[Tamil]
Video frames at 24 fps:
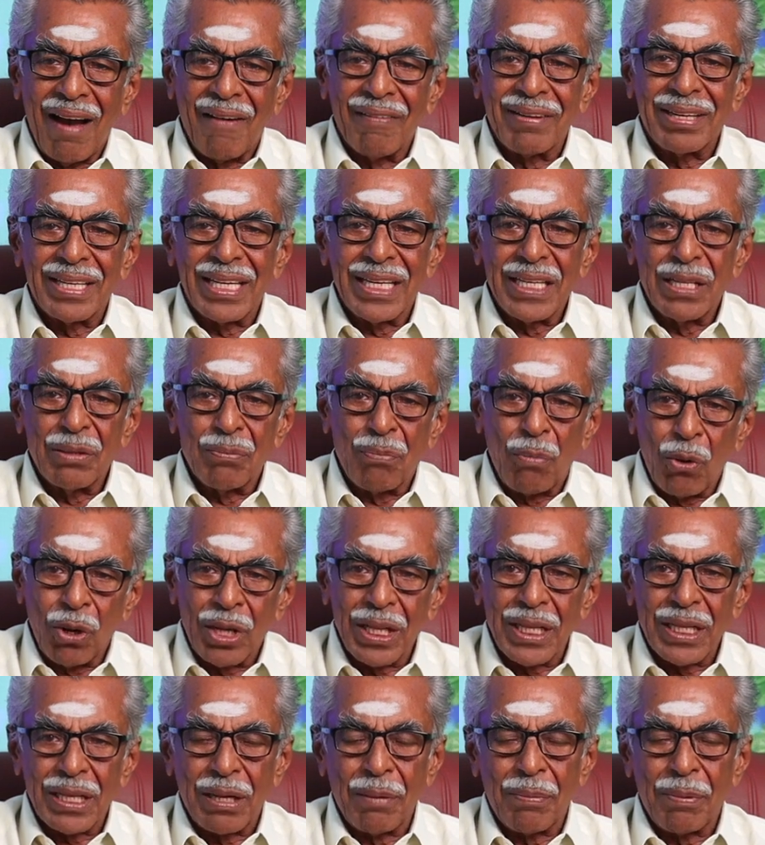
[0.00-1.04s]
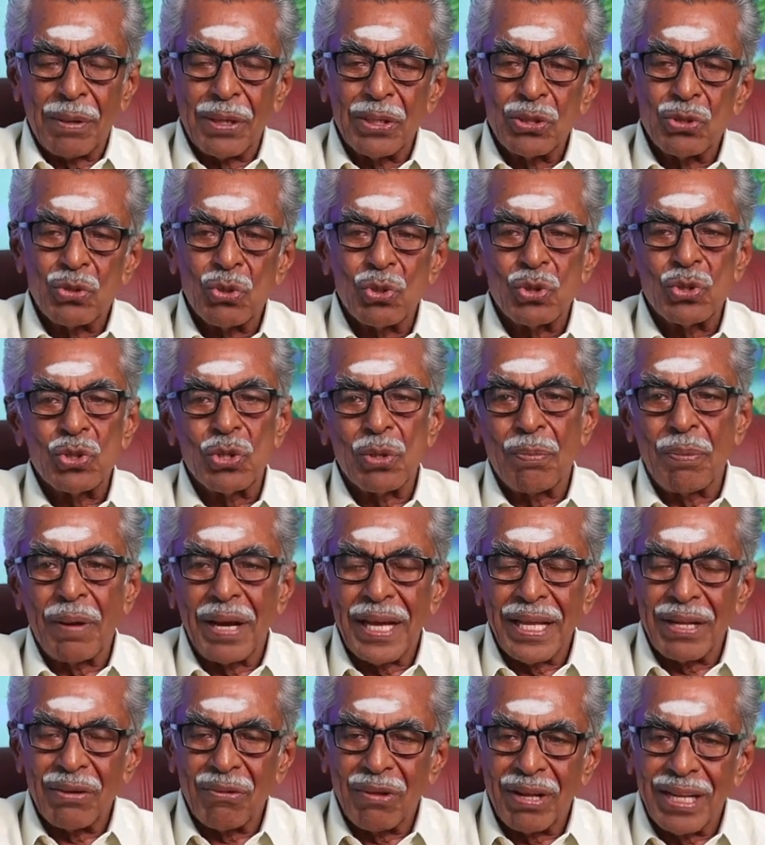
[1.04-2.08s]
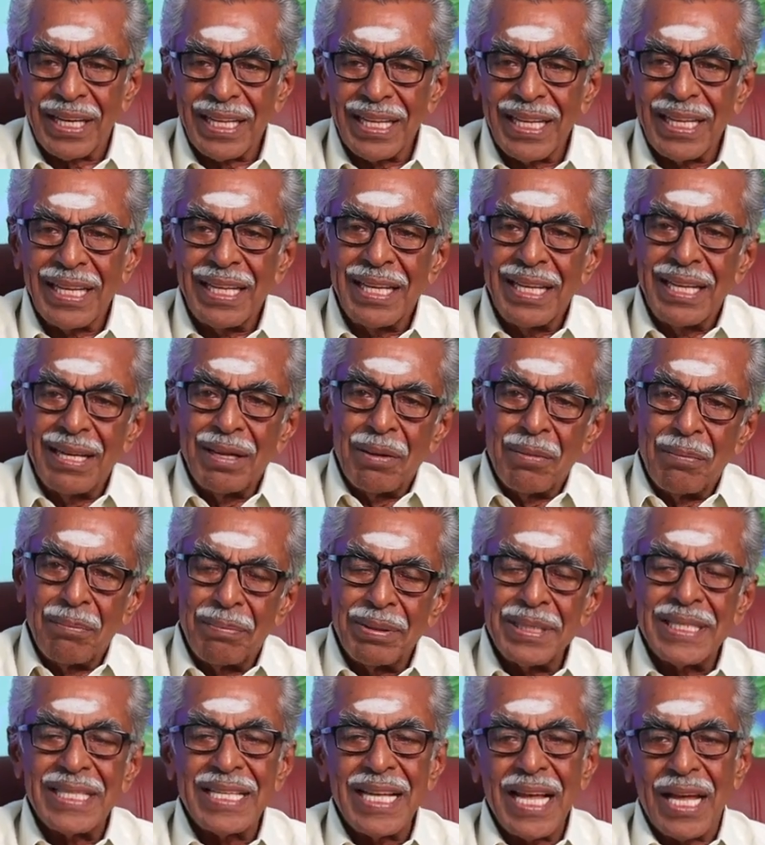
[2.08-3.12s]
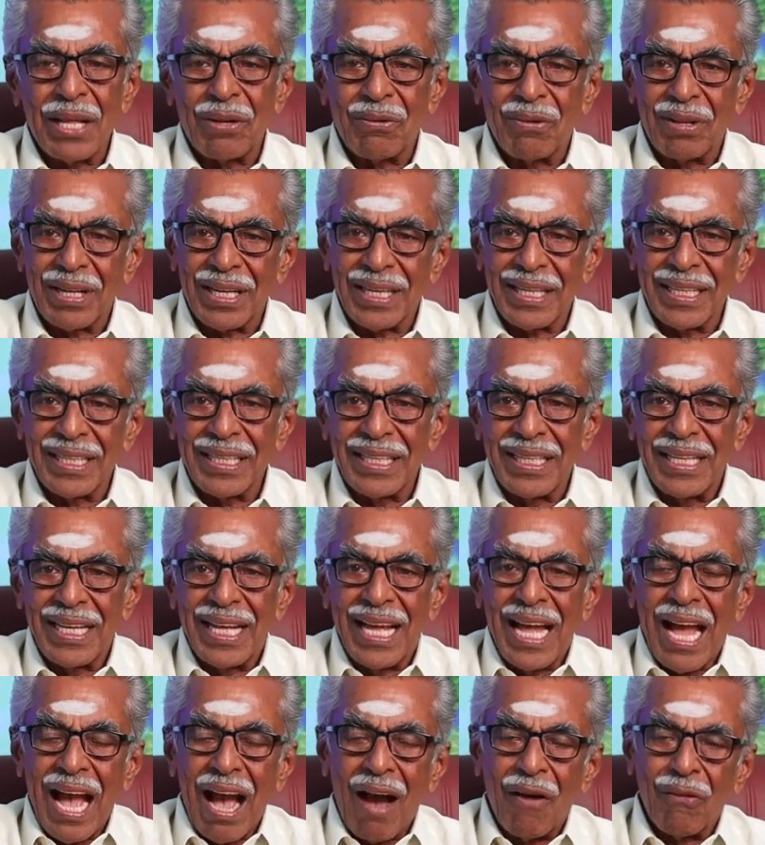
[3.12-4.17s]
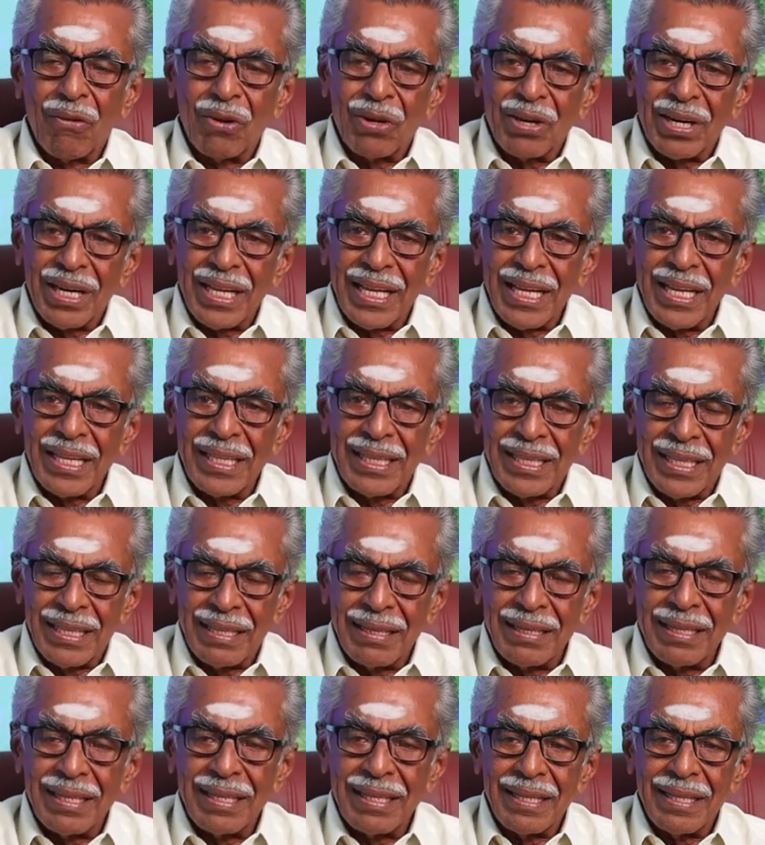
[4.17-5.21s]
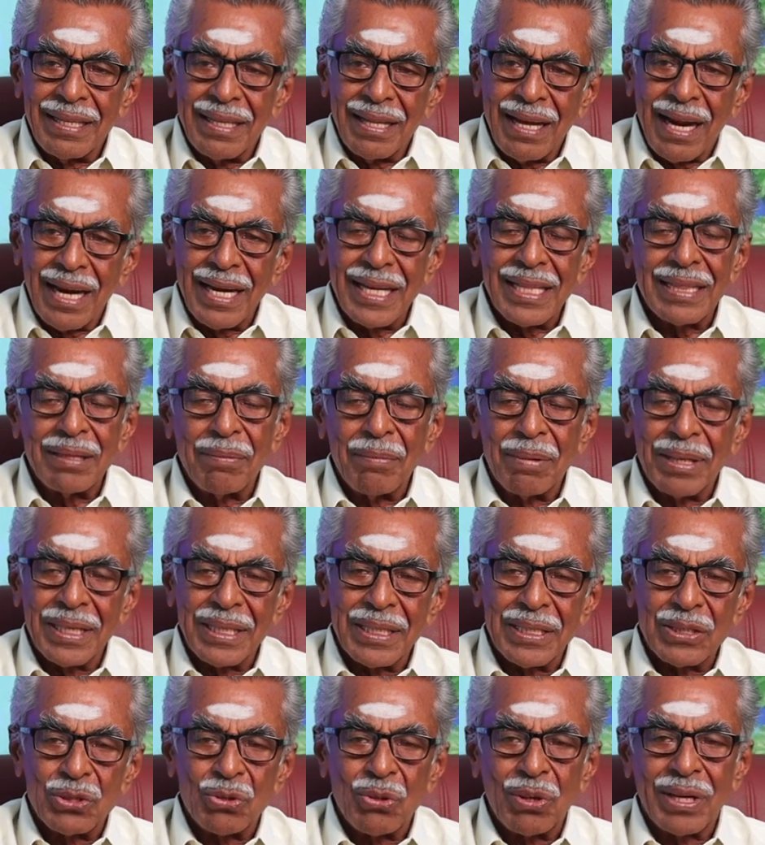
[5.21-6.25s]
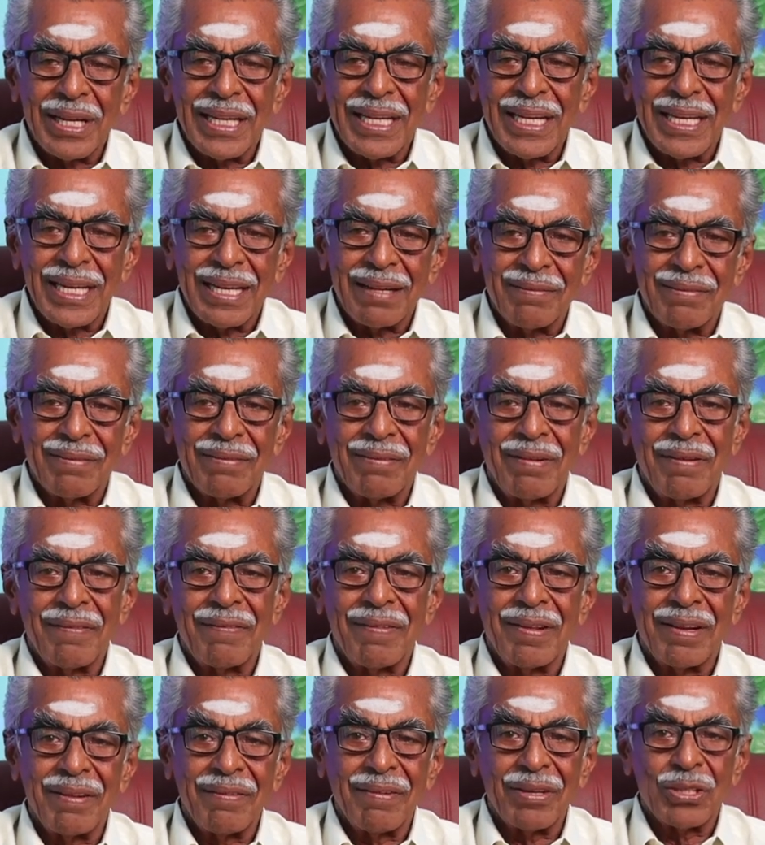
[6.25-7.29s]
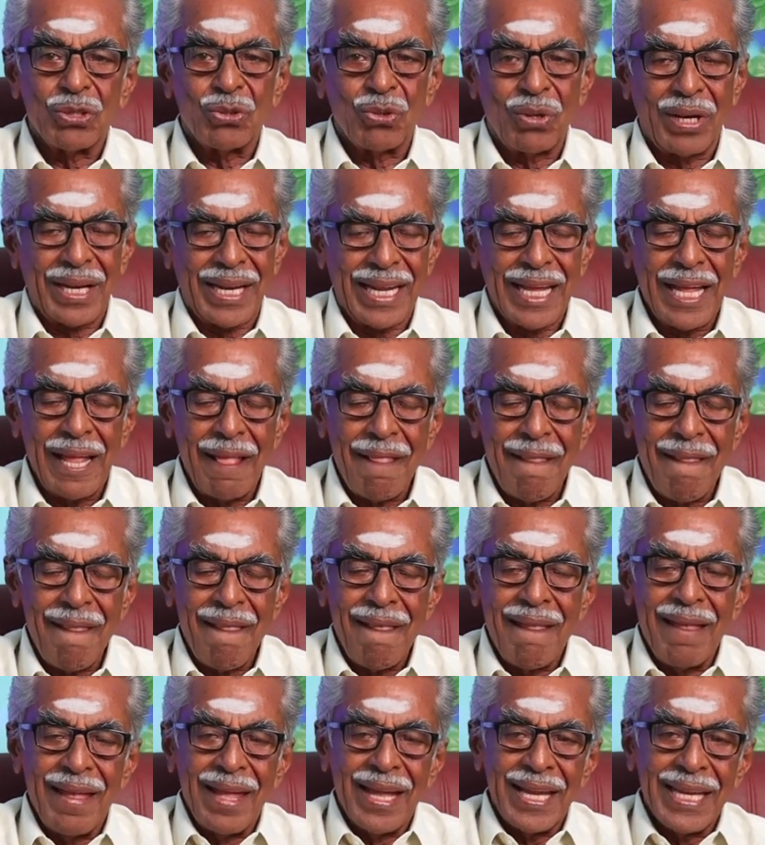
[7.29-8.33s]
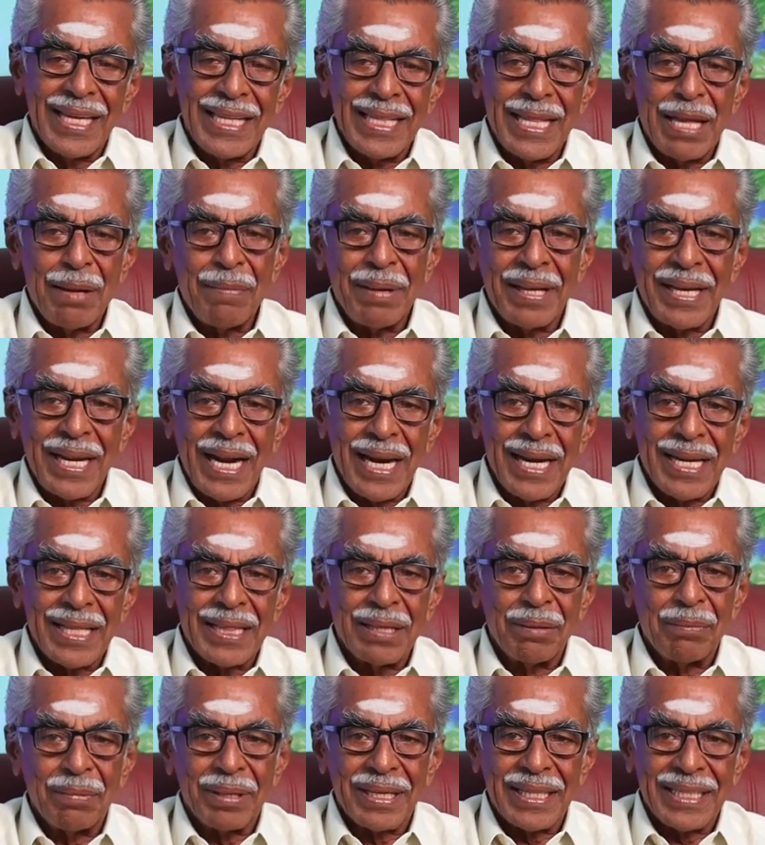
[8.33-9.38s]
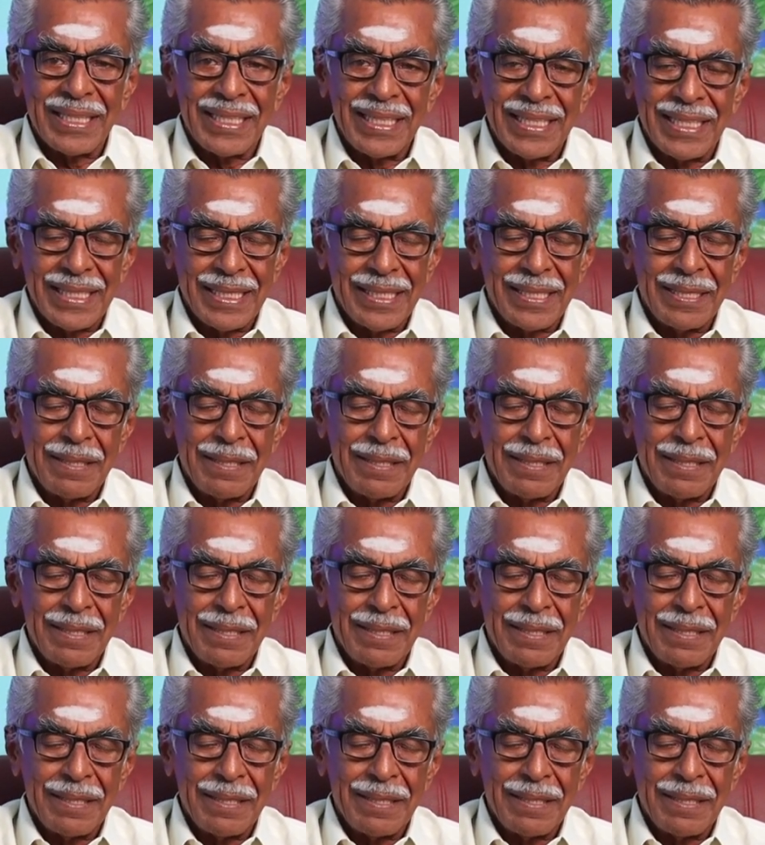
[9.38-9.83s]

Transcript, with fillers: அவற்றிருந்து போனதுக்கப்புறம் சுறுசுறுப்பாக ஆயிடுவார் பிஸி ஆயிடுவார் அவருடைய இந்த இது அடுத்த மருந்தை சொல்லையில் நான் வெ விரிவாக சொல்கிறேன் இதே மாதிரி அடுத்த மருந்து